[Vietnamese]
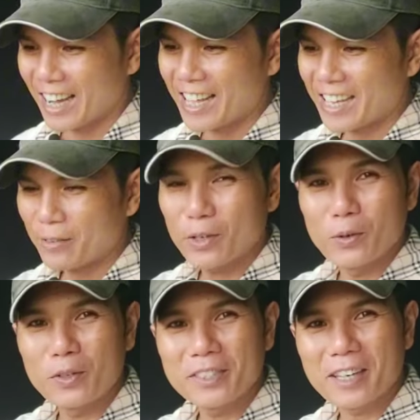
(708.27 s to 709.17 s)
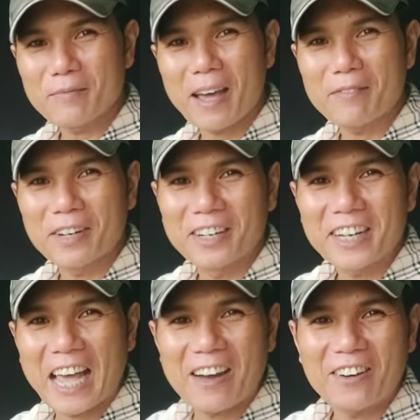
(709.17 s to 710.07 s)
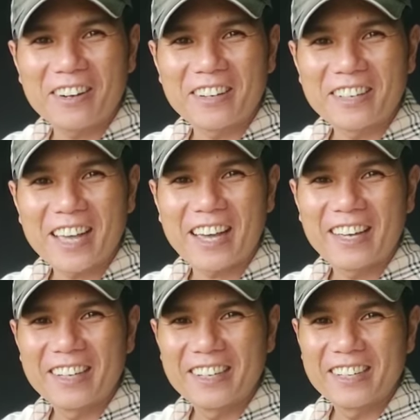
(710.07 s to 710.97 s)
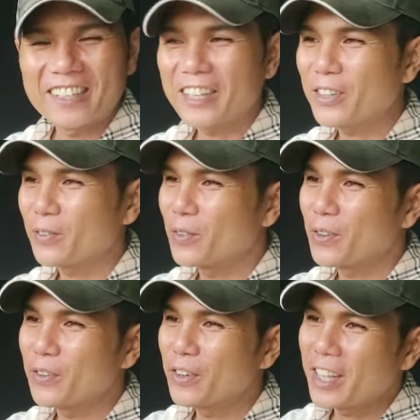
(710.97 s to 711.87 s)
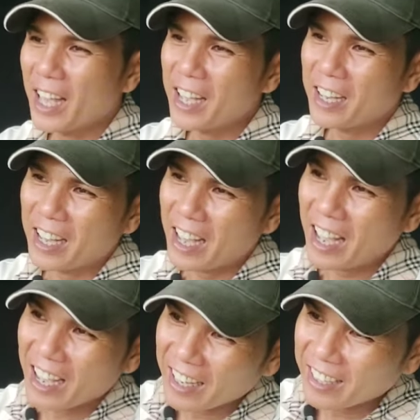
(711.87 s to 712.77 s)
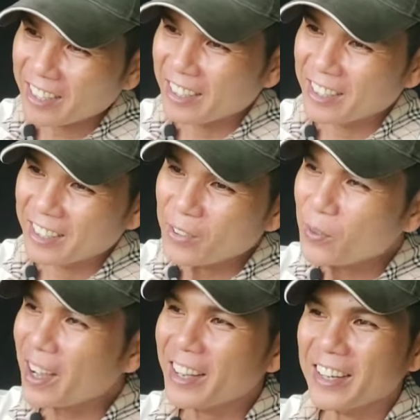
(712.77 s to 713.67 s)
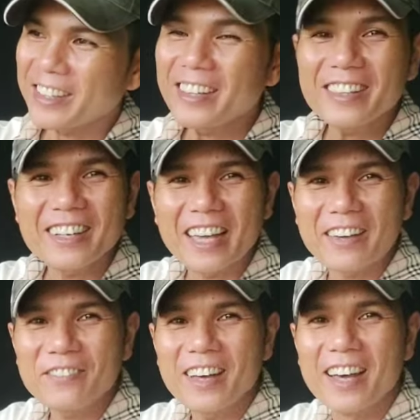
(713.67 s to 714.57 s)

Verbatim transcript: lại giao lưu quýnh chuyện bạn mình nó cao hơn nữa nha thanh tùng đùa vui nha ai uống cây là tính tiền kiểm